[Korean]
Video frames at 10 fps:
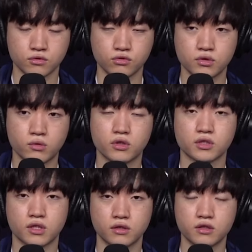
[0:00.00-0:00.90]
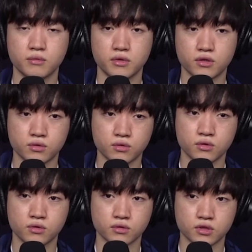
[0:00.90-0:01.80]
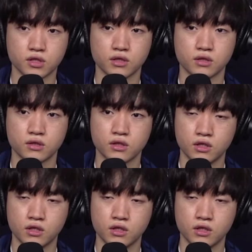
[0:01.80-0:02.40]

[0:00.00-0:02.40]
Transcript: 두팀다 뭐 워낙 잘하는 팀이라서 이제